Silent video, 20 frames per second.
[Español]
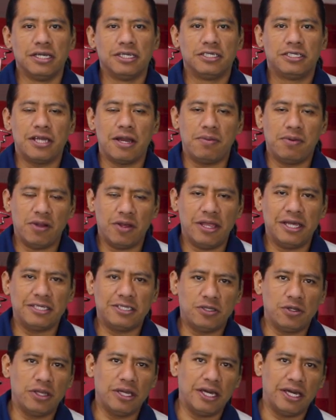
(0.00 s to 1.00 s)
Se habló de
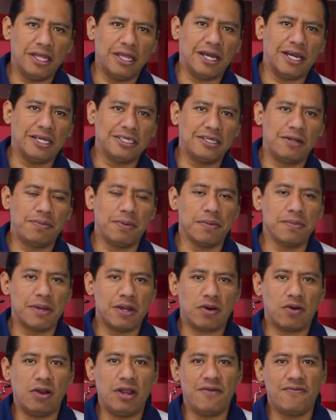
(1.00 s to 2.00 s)
esto de, que es el
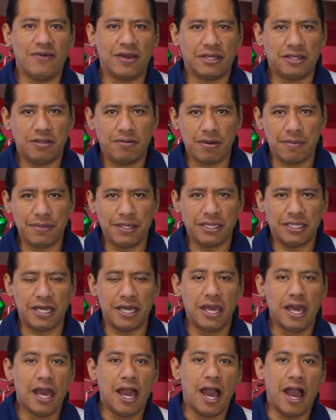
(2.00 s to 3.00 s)
primer gol,
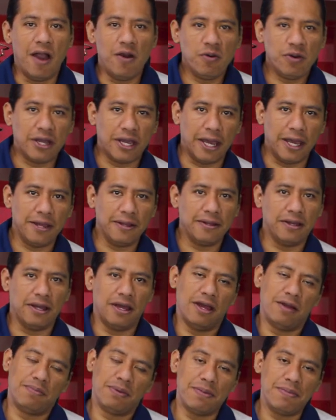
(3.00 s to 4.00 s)
efectivamente, aunque
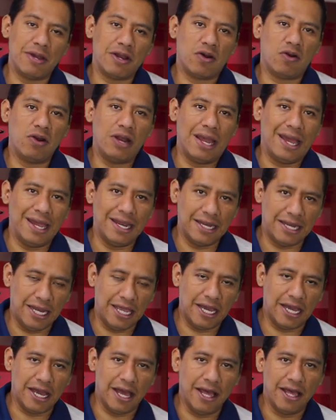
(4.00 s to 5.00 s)
el primer gol en
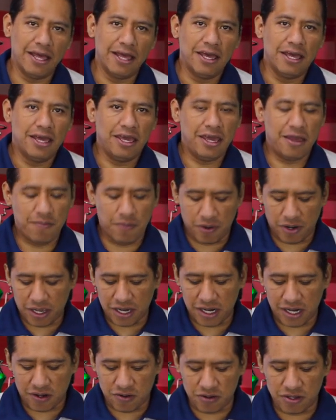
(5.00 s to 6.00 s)
liga, y porque
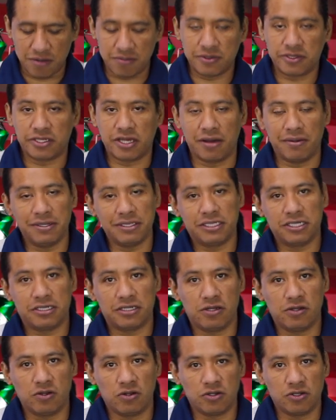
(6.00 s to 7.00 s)
recordemos que a
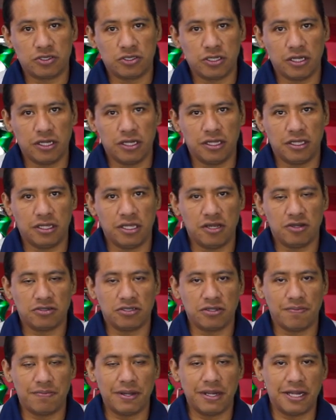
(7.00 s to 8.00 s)
veces los eh, tiros
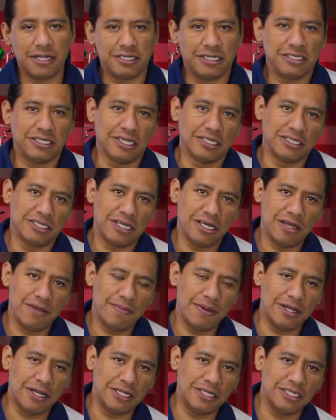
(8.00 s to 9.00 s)
de penaltis en serie de
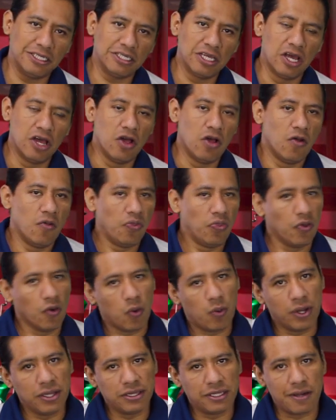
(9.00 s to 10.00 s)
penaltis no
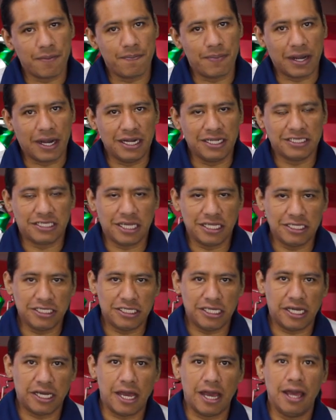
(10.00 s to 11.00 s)
cuentan para la
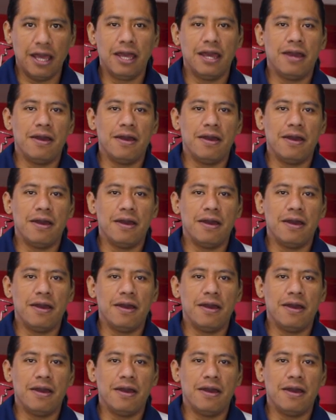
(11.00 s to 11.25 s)
estadística,